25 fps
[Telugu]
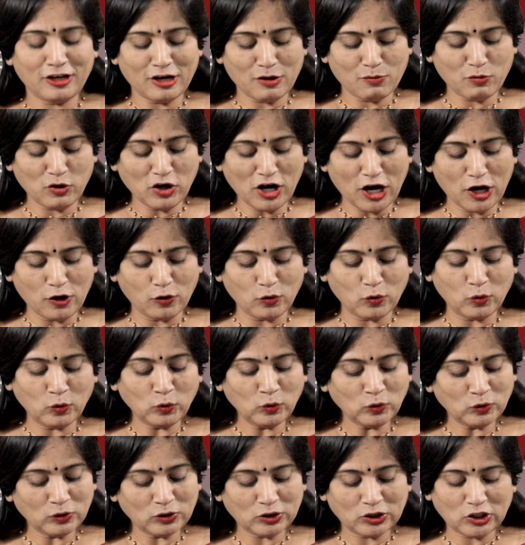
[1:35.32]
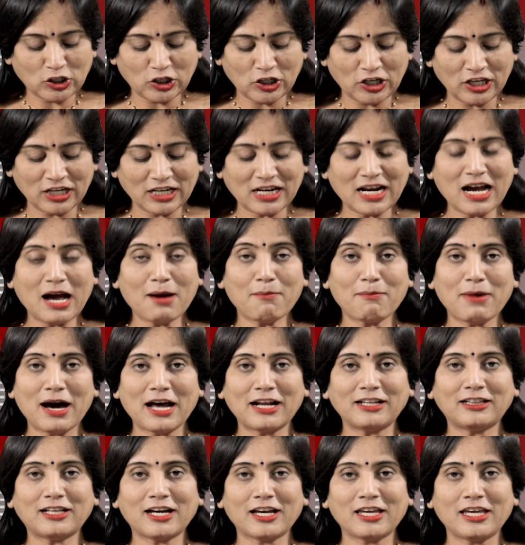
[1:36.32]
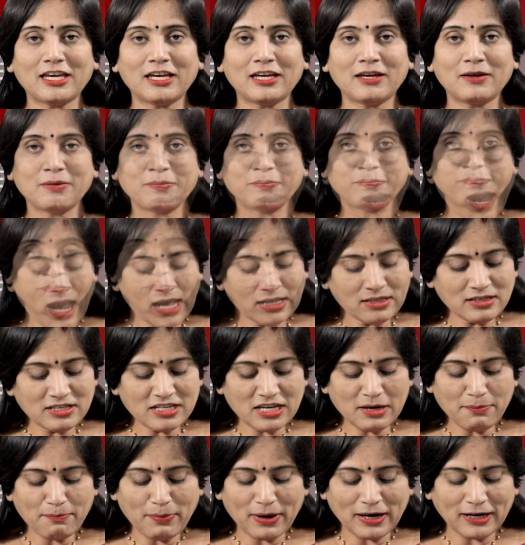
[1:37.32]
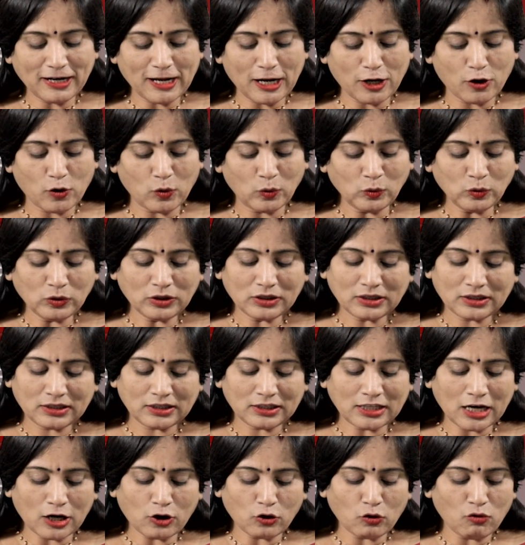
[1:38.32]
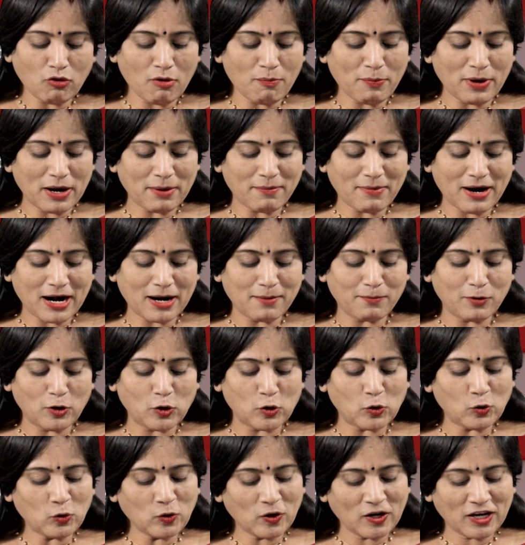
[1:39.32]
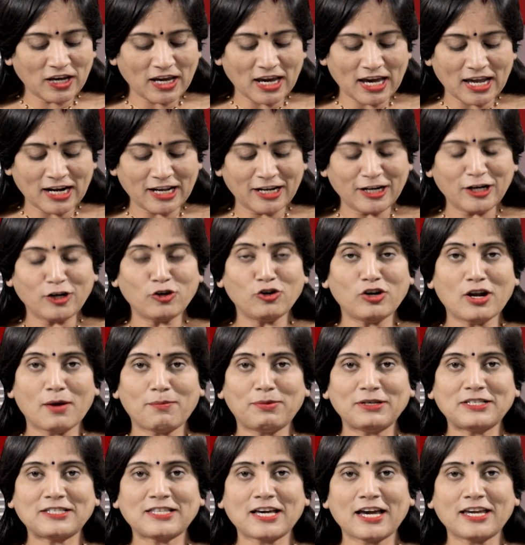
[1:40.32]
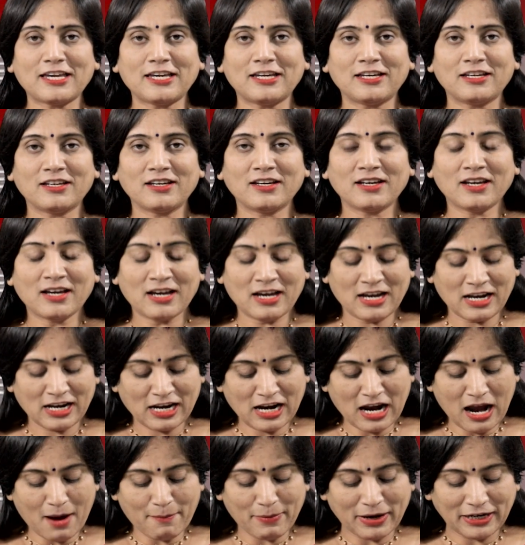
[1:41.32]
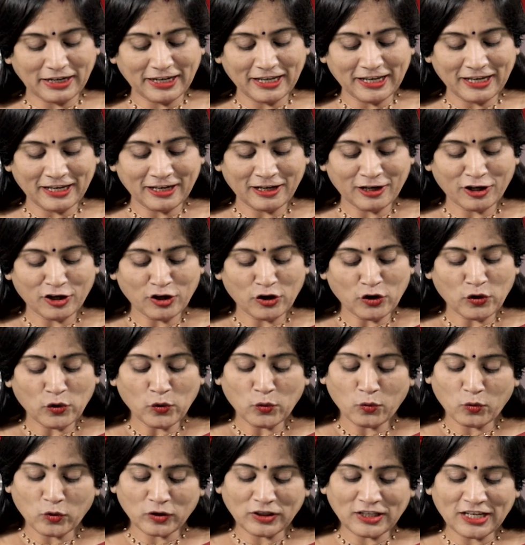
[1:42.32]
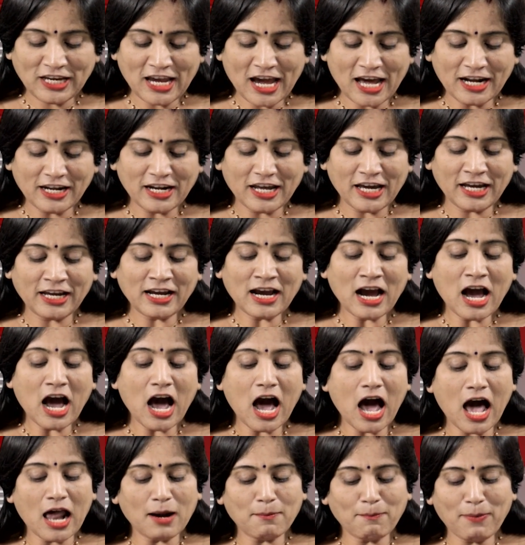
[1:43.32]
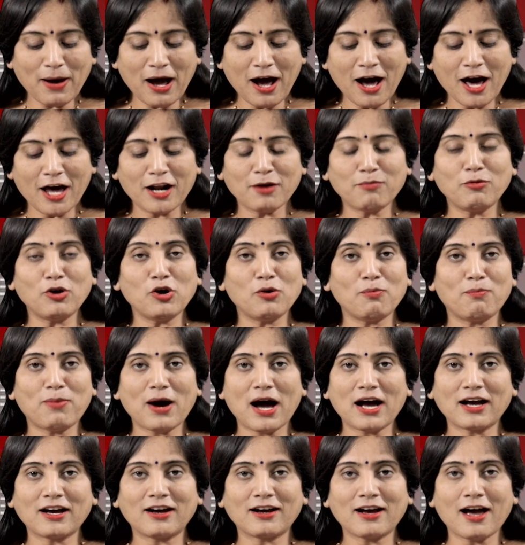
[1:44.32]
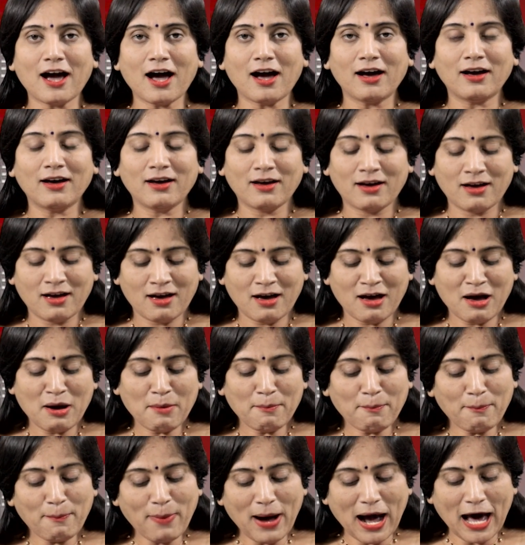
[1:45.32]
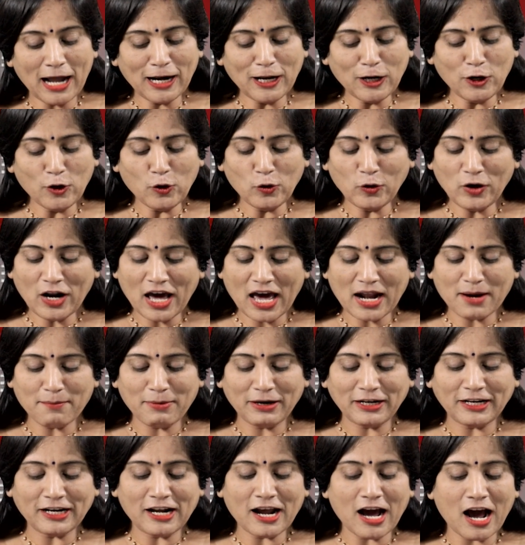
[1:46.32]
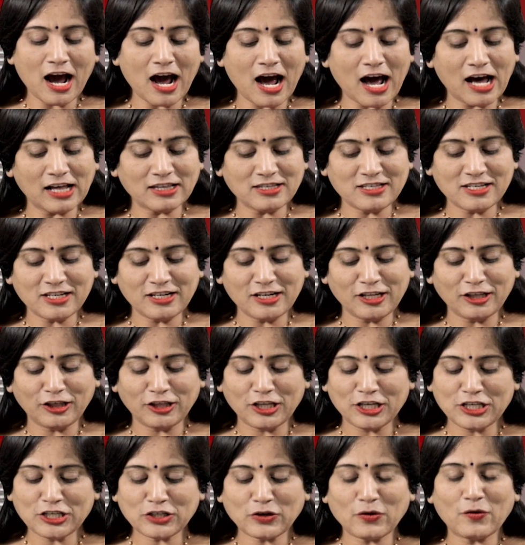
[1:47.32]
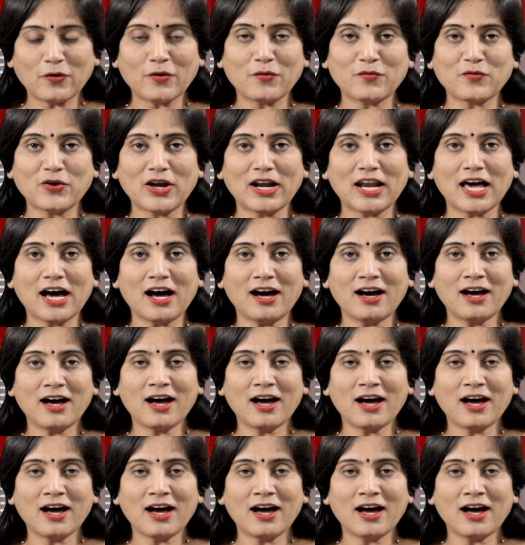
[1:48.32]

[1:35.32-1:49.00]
ఎముకలు దృఢంగా మారతాయి అంజీర్ పండ్లలో తక్కువ పరిమాణంలో క్యాలరీలు లభిస్తాయి కాబట్టి ఉదయాన్నే అల్పాహారంలో భాగంగా పాలలో నానబెట్టిన అంజీర్ని తీసుకోవడం వల్ల